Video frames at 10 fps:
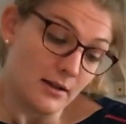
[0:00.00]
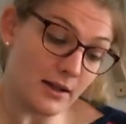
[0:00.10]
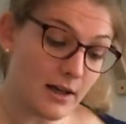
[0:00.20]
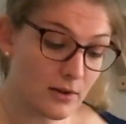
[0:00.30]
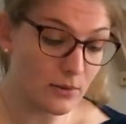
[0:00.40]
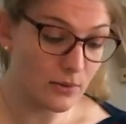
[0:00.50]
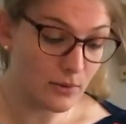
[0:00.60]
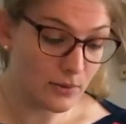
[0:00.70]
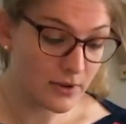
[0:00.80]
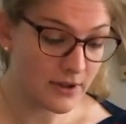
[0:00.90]
Na
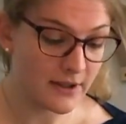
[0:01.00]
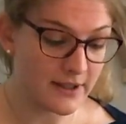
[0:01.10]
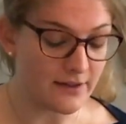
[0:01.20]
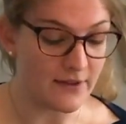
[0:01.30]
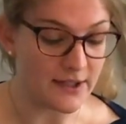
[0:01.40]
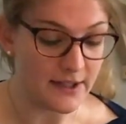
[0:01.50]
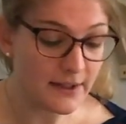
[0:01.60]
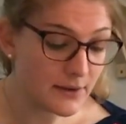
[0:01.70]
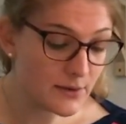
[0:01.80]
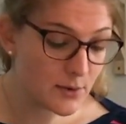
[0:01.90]
gut, dann werde
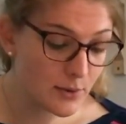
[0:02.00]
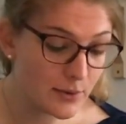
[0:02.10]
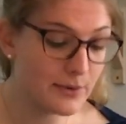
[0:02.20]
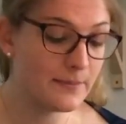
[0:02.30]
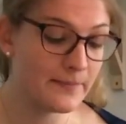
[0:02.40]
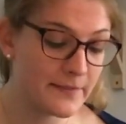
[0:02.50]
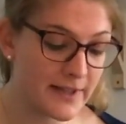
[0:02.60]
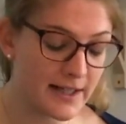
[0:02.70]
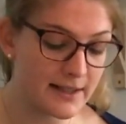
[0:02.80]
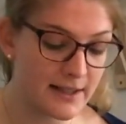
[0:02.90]
ich es tun,
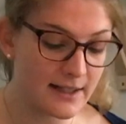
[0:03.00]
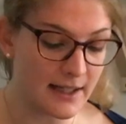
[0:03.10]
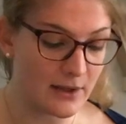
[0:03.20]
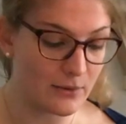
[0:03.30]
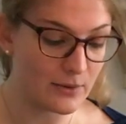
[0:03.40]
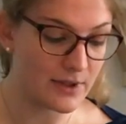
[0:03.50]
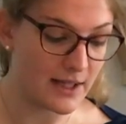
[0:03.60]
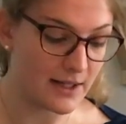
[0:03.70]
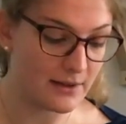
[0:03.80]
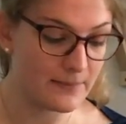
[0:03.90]
sagte die kleine rote
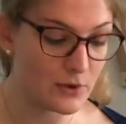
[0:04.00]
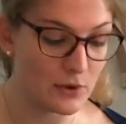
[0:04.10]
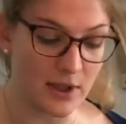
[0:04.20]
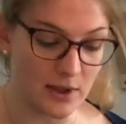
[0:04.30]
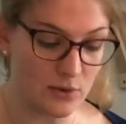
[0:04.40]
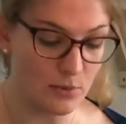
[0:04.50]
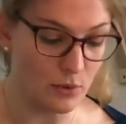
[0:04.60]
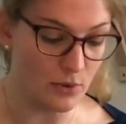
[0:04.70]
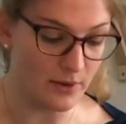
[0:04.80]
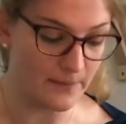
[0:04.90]
Henne und ging zur
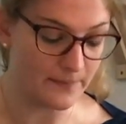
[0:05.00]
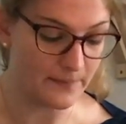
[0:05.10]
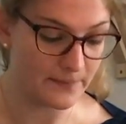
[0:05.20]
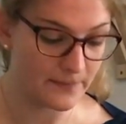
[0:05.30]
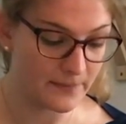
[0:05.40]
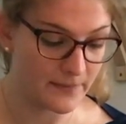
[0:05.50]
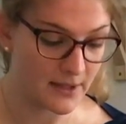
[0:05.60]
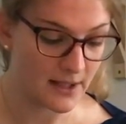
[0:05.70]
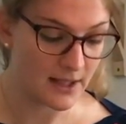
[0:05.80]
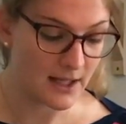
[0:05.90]
Mühle.
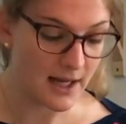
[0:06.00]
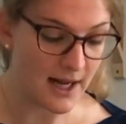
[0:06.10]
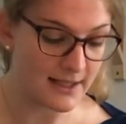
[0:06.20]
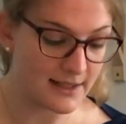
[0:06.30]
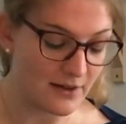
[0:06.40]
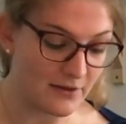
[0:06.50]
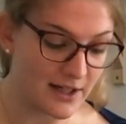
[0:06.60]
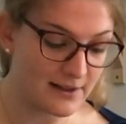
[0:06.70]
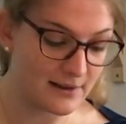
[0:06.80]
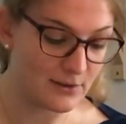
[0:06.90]
Als der
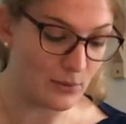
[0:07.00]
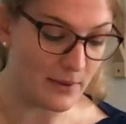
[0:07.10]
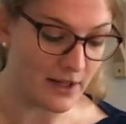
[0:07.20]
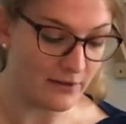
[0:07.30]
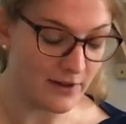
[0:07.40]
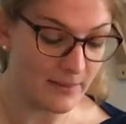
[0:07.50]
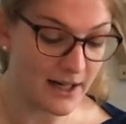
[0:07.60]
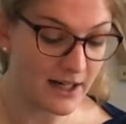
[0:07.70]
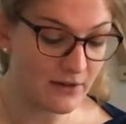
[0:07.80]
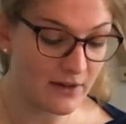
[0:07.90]
Weizen zu Mehl
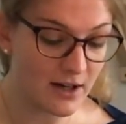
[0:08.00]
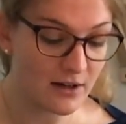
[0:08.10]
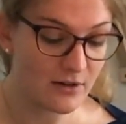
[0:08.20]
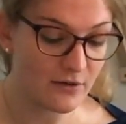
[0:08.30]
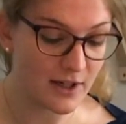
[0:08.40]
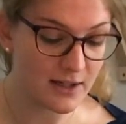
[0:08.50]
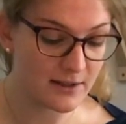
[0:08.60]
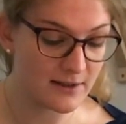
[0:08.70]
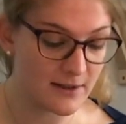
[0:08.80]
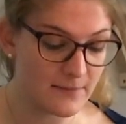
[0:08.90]
vermahlen war, fragte
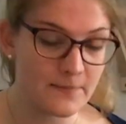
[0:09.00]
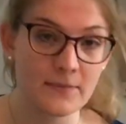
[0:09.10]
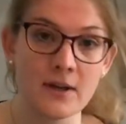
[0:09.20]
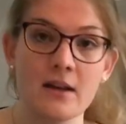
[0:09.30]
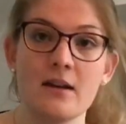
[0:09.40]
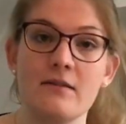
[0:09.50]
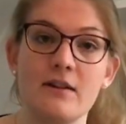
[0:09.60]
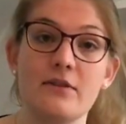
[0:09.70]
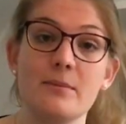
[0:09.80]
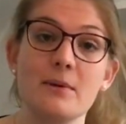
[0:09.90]
sie, wer
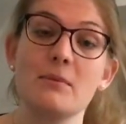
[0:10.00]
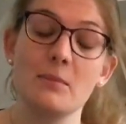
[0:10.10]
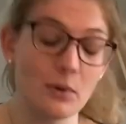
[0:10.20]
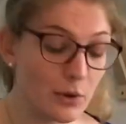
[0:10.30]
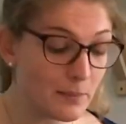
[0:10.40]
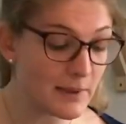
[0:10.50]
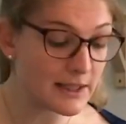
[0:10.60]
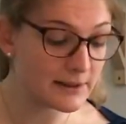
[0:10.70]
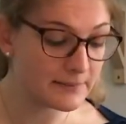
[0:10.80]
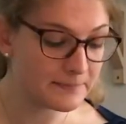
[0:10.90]
will mit mir Brot
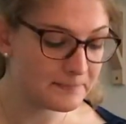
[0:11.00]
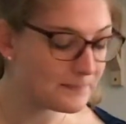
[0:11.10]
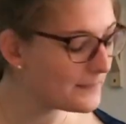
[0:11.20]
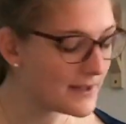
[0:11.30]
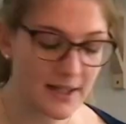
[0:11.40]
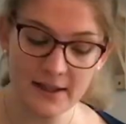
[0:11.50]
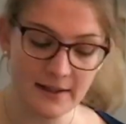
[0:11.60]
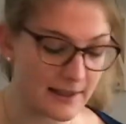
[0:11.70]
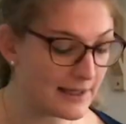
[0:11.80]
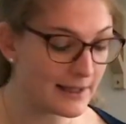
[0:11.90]
backen? Ich
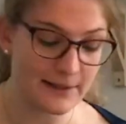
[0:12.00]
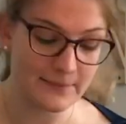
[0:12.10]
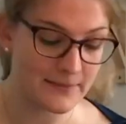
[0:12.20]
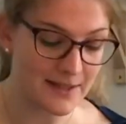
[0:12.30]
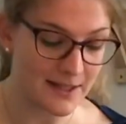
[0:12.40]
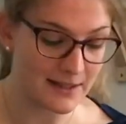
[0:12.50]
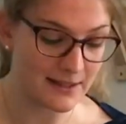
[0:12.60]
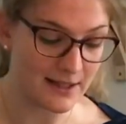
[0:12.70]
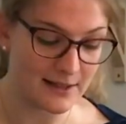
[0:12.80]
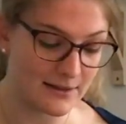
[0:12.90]
nicht, sagte
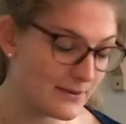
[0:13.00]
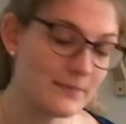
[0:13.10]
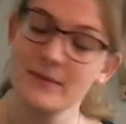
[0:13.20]
die Ente.